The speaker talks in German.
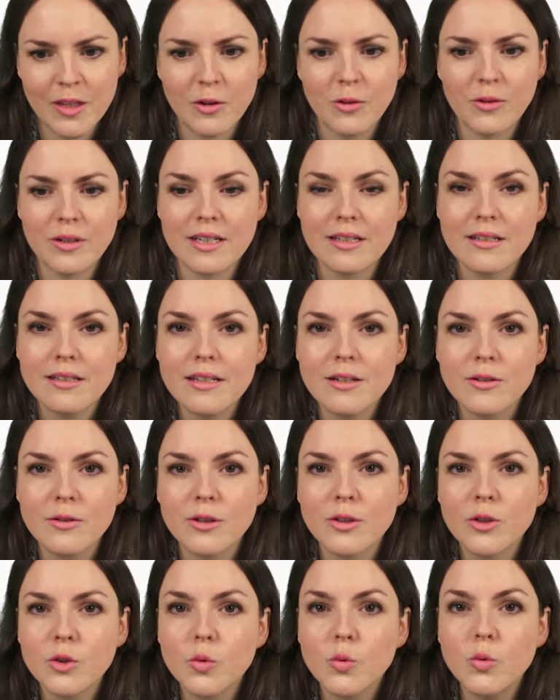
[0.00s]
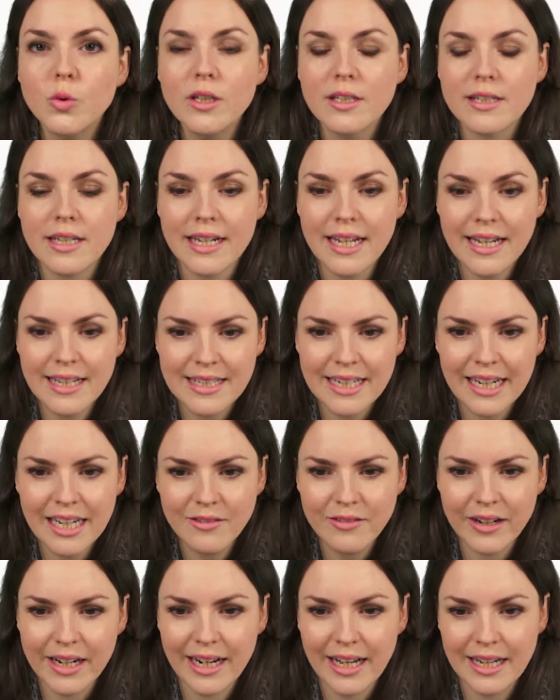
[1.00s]
Und das ist natürlich gut, denn jetzt
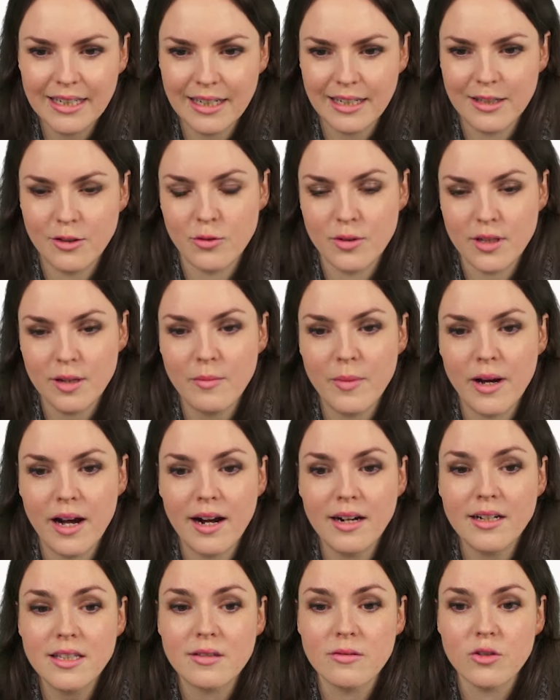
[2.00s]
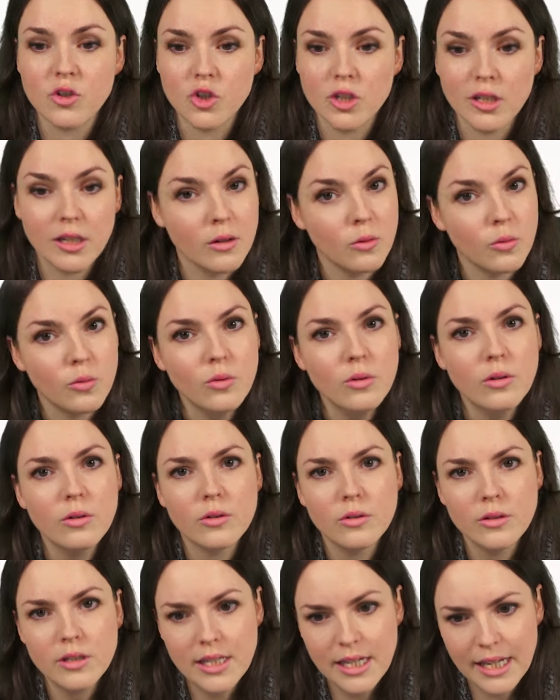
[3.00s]
kriegen wir gleich einen Zusammenhang zwischen du
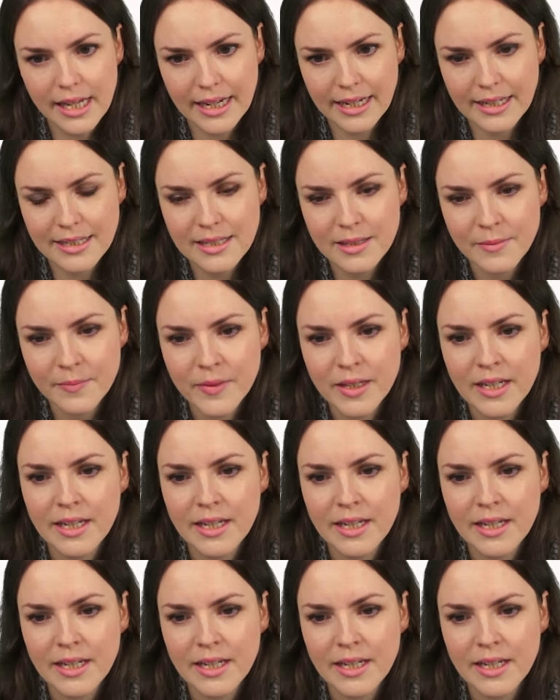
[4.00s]
und dx.